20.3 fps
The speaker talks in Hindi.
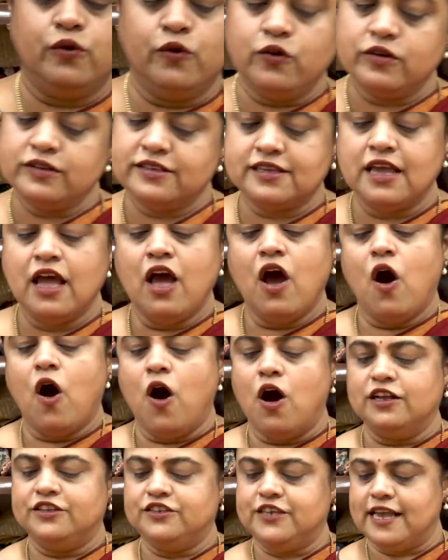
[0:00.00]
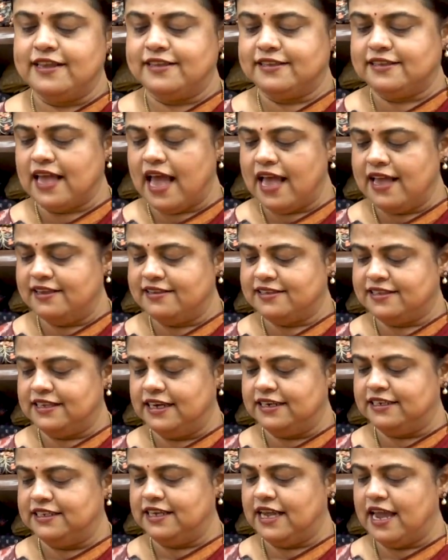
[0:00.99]
हुक्स और चेस्ट साइज
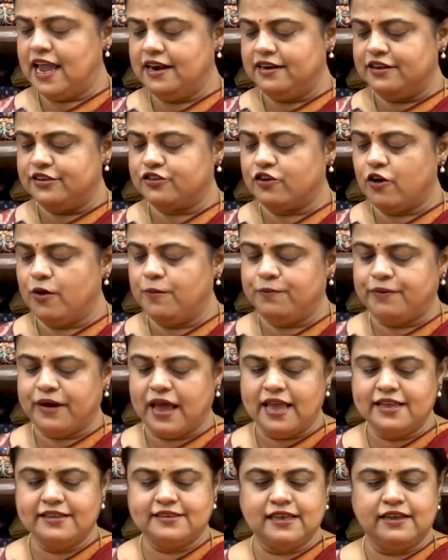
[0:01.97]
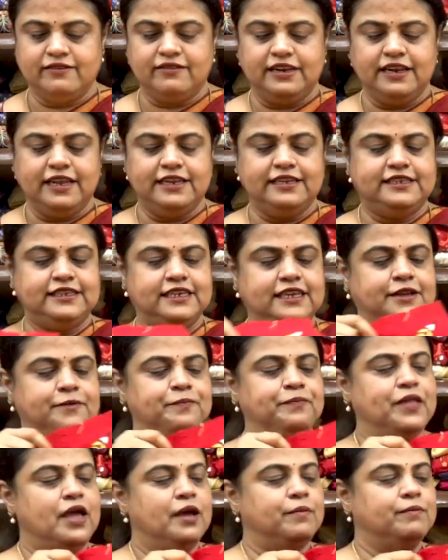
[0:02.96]
थर्टी एट डिस्काउंट प्राइस सेवन एटी
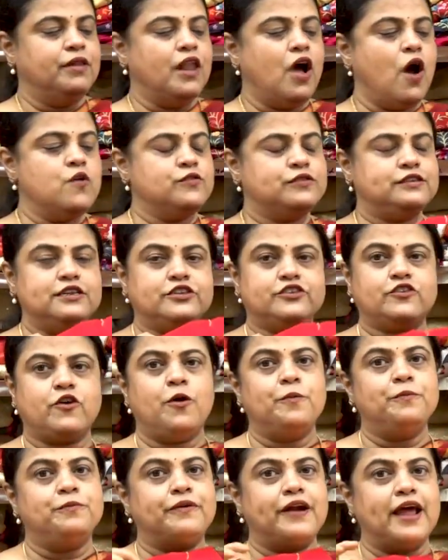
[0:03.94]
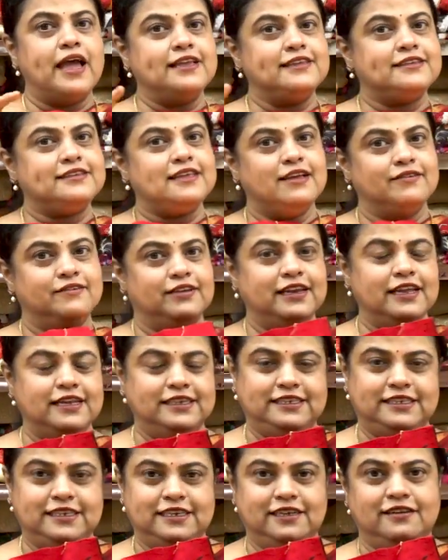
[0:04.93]
ब्लाउज डिस्काउंट प्राइस सेवन
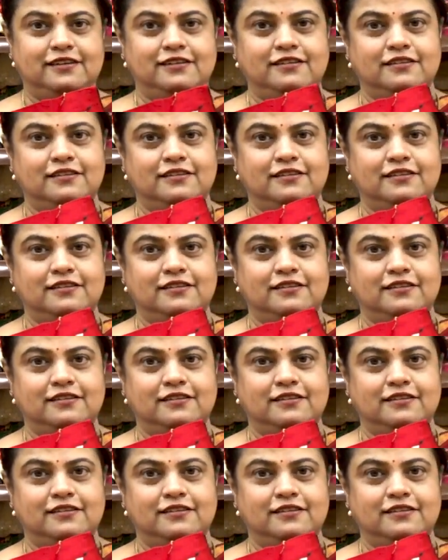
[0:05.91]
एट्टी